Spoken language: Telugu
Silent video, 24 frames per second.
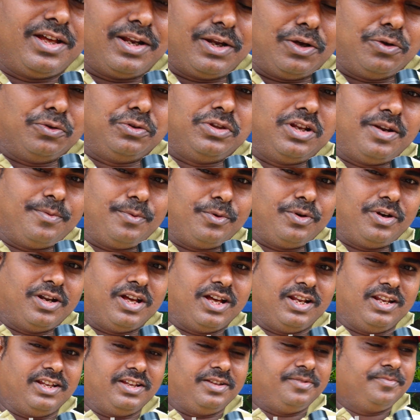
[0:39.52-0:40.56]
రౌద్రం
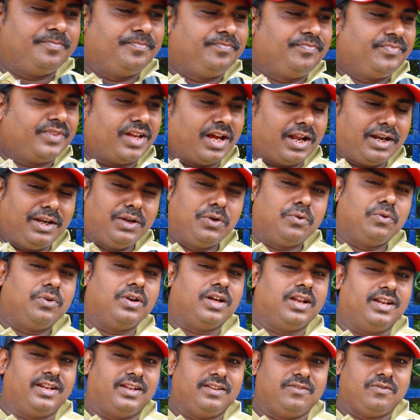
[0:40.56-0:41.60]
ఉండాలి అన్నీ
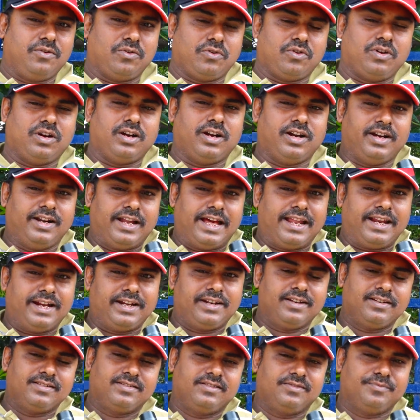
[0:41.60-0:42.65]
ఉండాలి ఒక
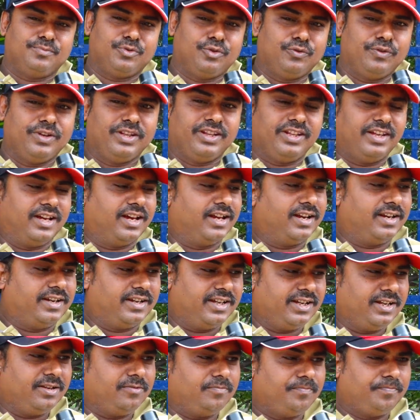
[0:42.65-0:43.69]
డైరెక్టర్స్ మూవీ
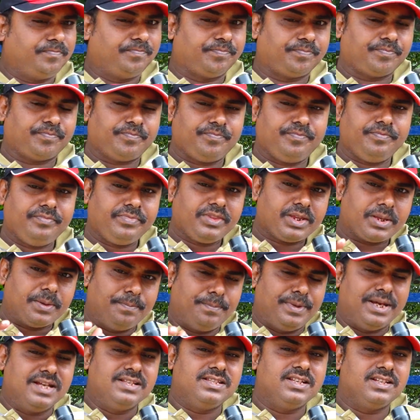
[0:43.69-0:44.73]
తీయాలంటే
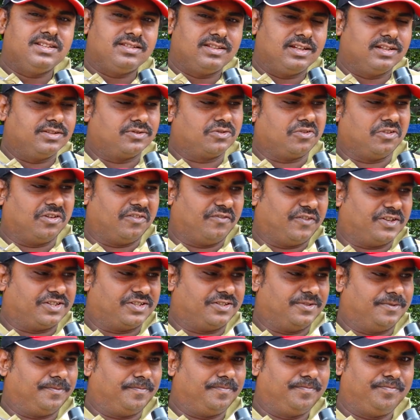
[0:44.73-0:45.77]
బేసిక్స్ తెలుసుకోవాలి
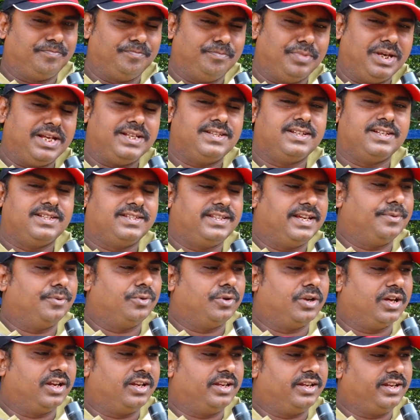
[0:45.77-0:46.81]
ఫస్ట్ బేసిక్స్ ఏమి
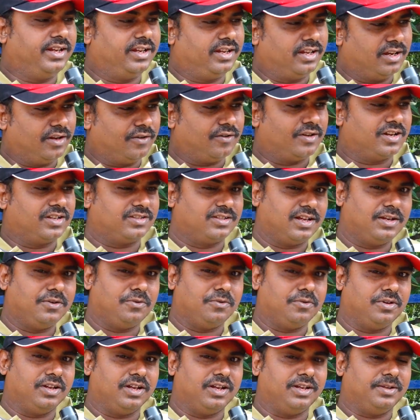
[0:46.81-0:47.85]
ఉండాలి నవరసాలు
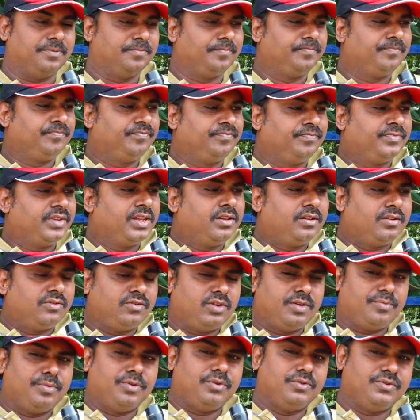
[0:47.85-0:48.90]
ఉండాలి సో
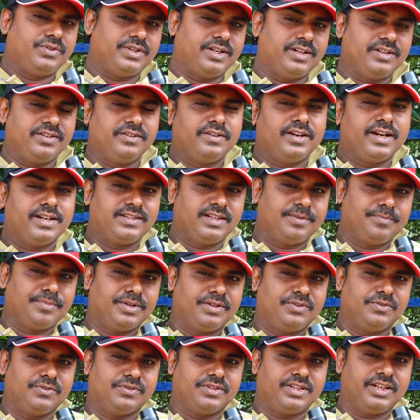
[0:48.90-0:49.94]
ఇప్పుడు చిరంజీవి గారి సినిమా
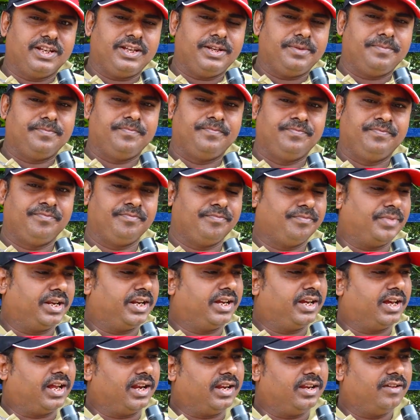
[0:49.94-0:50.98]
చూస్తే
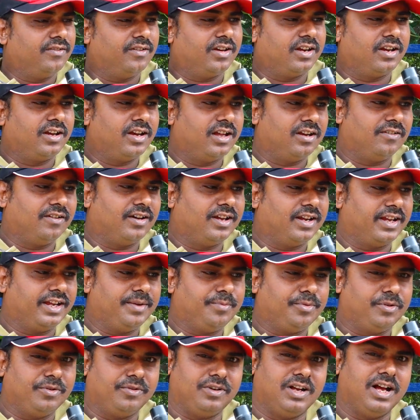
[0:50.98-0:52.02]
మనకి అన్ని వర్గాల వారికి
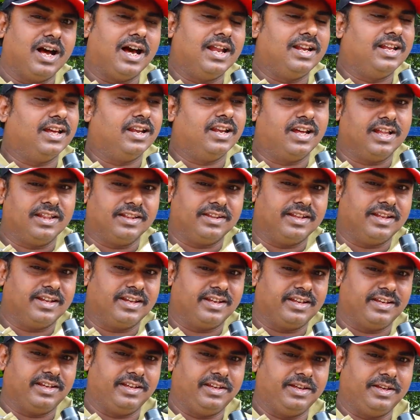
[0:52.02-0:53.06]
ఇప్పుడు గాలి ఎలా
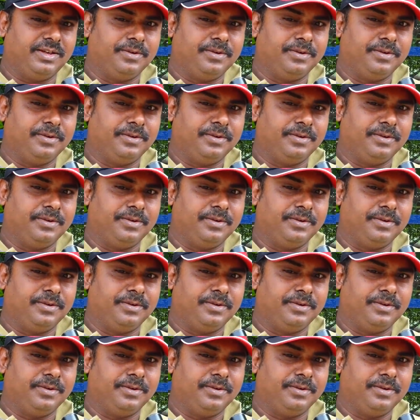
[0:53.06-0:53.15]
అందరికీ